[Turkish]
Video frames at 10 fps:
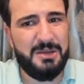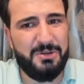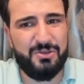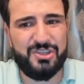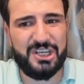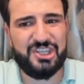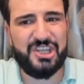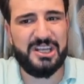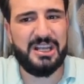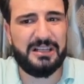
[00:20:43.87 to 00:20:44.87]
Bir önceki
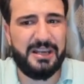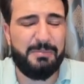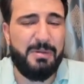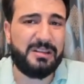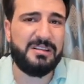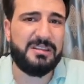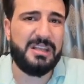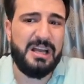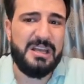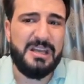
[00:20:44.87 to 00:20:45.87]
çeyreklere
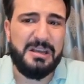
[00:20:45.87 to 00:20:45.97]
baktığında